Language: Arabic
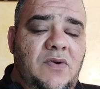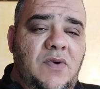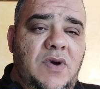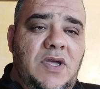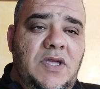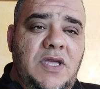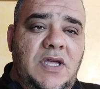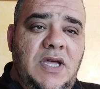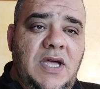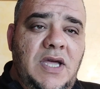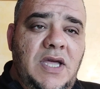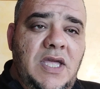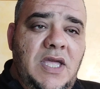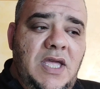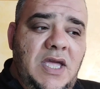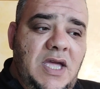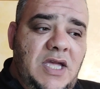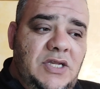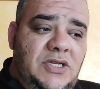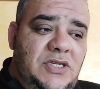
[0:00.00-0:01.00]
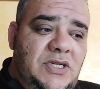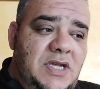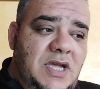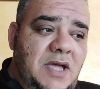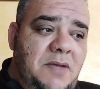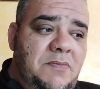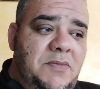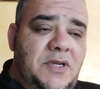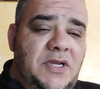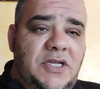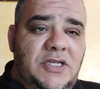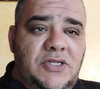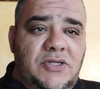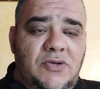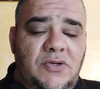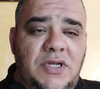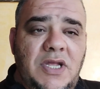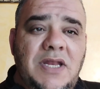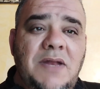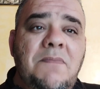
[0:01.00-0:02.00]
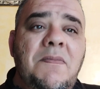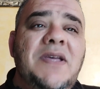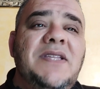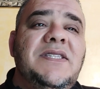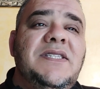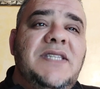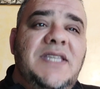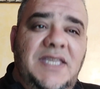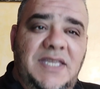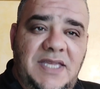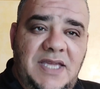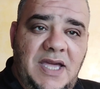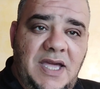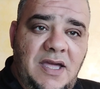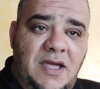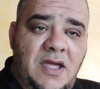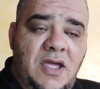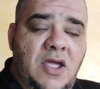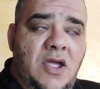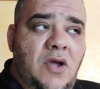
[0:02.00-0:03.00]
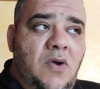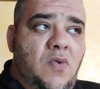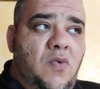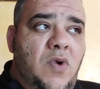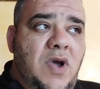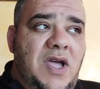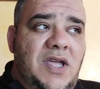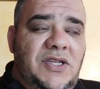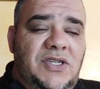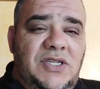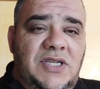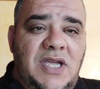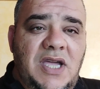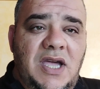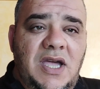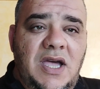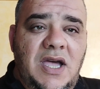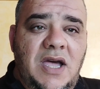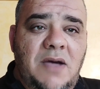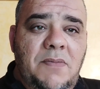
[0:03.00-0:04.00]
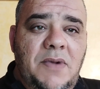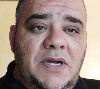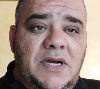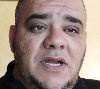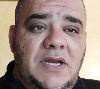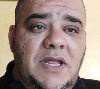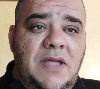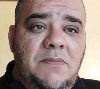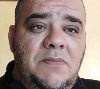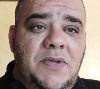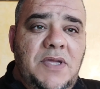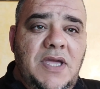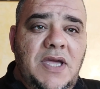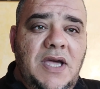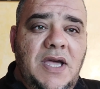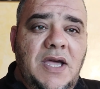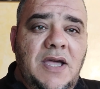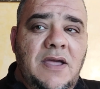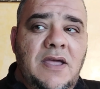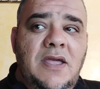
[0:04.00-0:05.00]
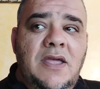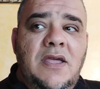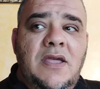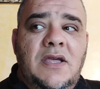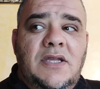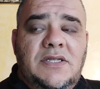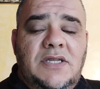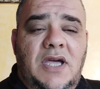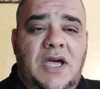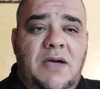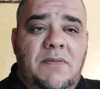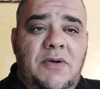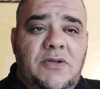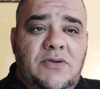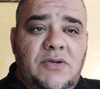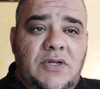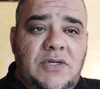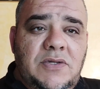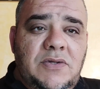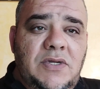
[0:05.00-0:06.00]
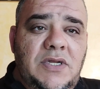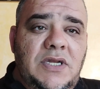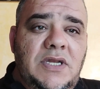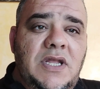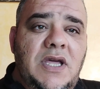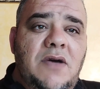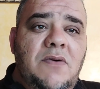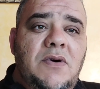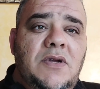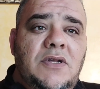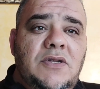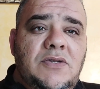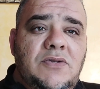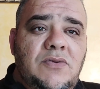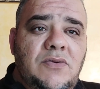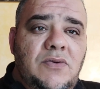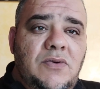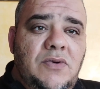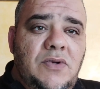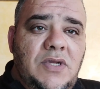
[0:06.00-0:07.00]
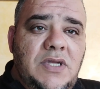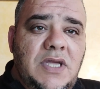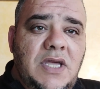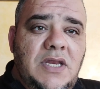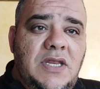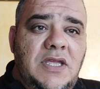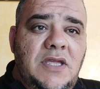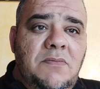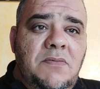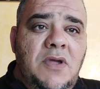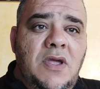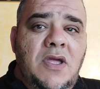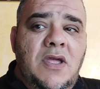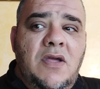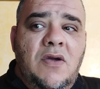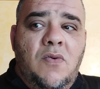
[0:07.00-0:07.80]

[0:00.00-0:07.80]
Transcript: وهي أشياء من السنن منسية وأشياء أمرنا بها صحابة رسول الله ورسوله الكريم